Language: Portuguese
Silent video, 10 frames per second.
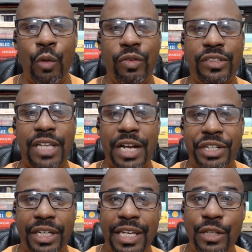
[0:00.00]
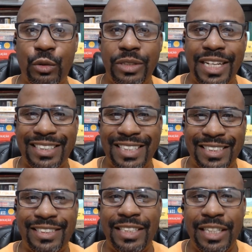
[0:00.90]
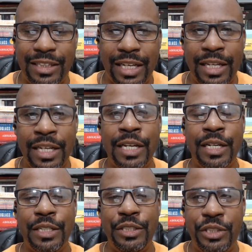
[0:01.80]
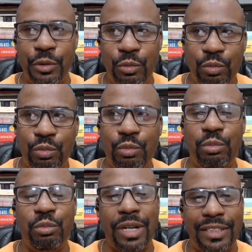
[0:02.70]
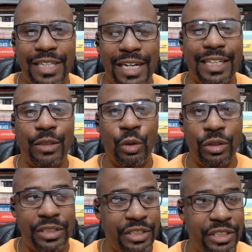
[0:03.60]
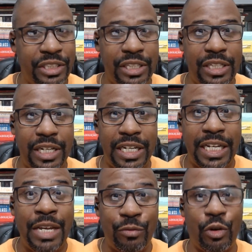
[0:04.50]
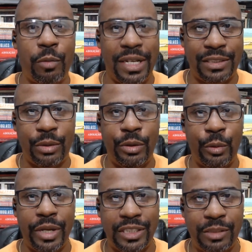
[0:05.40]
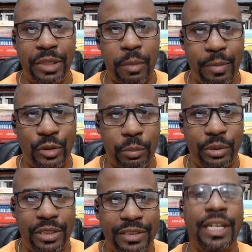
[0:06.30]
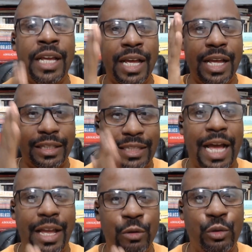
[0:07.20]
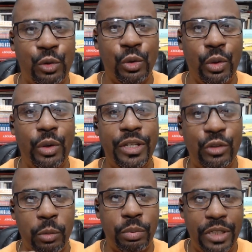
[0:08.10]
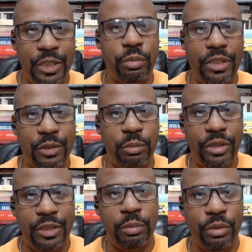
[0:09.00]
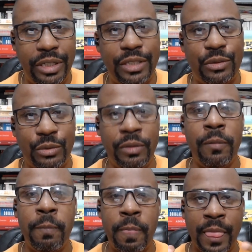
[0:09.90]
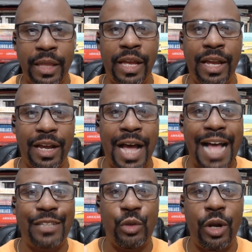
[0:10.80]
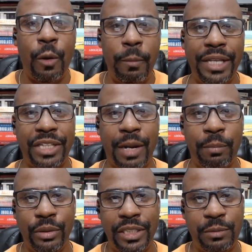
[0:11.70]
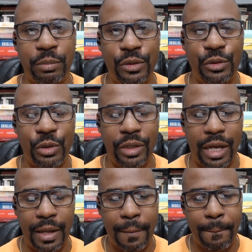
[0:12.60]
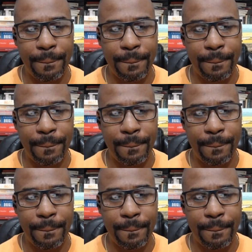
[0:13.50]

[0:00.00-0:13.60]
ou você acha que isso necessita de uma certa dose de informação e conhecimento para a pessoa poder dizer, tá, eu sou e sou por isso, por isso, por isso, por isso, é, racionalmente ela poder se posicionar?